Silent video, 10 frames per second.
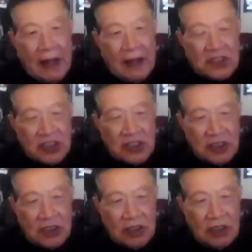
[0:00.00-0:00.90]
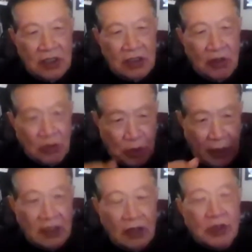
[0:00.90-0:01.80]
般只是用
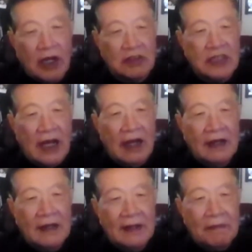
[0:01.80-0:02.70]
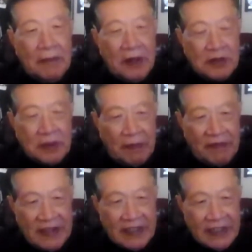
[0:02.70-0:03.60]
拳头挑战，没有什
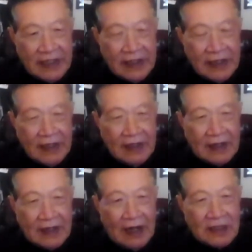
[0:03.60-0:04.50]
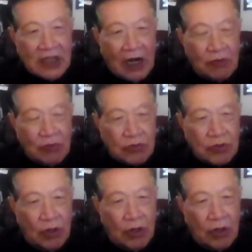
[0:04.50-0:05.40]
么问题。他假如
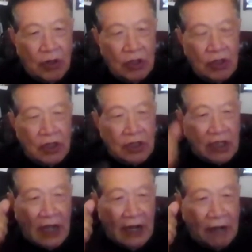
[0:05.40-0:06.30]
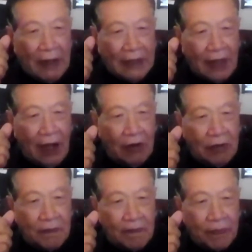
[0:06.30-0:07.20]
说拿了把
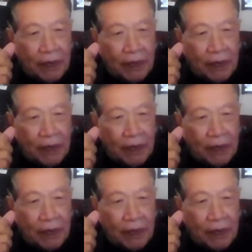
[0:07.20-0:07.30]
刀，